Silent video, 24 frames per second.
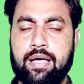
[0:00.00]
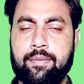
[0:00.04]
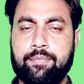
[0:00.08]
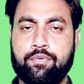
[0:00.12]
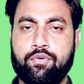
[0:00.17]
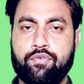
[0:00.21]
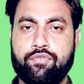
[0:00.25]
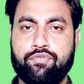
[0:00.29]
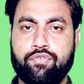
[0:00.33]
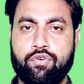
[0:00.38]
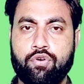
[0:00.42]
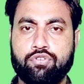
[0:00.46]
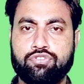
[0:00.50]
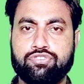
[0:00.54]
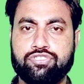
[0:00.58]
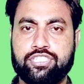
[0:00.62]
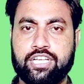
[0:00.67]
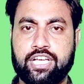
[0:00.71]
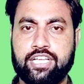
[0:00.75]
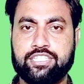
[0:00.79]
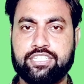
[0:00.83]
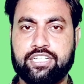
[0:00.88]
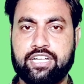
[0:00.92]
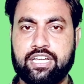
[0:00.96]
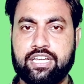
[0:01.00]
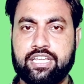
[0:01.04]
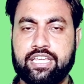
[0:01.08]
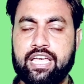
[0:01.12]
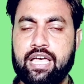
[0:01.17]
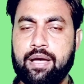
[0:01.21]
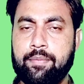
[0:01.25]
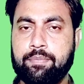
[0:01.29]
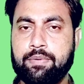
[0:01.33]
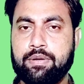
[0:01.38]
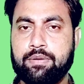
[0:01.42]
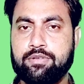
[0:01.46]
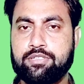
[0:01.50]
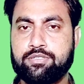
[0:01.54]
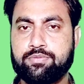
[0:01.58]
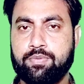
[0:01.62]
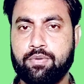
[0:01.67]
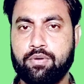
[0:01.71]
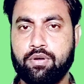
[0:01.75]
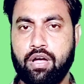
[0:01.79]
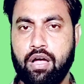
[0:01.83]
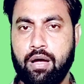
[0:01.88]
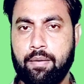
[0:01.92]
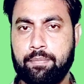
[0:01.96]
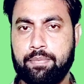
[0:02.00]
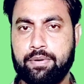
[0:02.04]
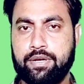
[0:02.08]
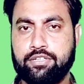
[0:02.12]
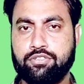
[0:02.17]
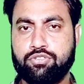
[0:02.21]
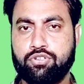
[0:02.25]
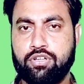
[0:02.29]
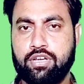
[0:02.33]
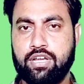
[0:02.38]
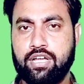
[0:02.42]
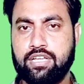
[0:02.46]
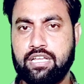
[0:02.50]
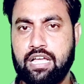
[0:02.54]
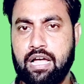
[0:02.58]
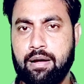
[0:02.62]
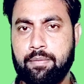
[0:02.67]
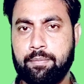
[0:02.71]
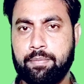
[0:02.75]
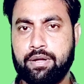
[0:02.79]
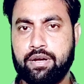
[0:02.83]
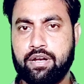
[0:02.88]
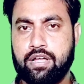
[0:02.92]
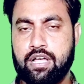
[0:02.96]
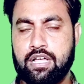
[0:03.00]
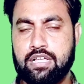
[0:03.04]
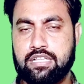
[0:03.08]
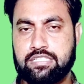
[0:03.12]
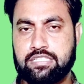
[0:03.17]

से आपको फ़ोन चेंज करके अपनी अपने जो है ना यहाँ पर